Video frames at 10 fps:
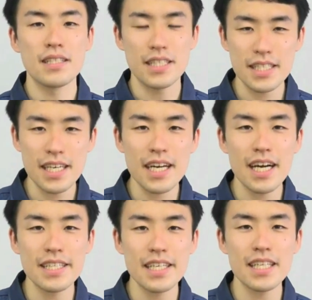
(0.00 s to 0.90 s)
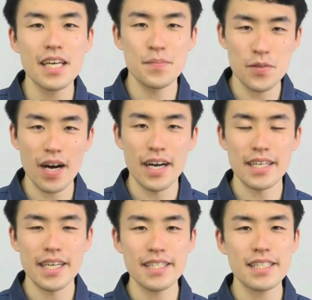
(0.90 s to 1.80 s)
に次元回転タイプ
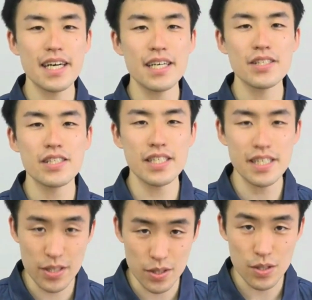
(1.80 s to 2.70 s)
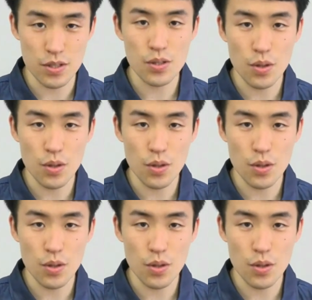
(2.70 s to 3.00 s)
は エスアール シリーズ